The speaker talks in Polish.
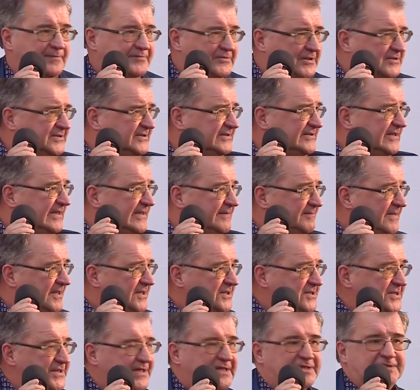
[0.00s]
Przeczytałem
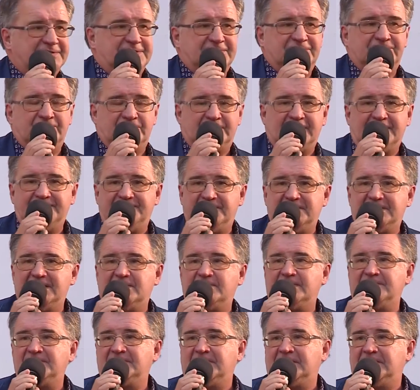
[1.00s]
Marcina, gdzieś tutaj
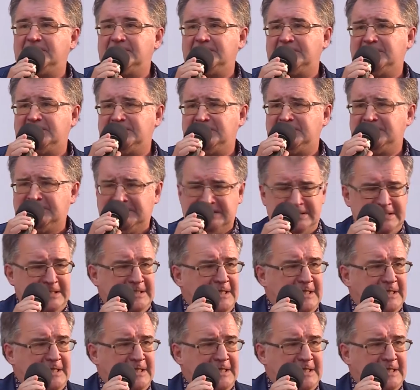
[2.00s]
widziałem e,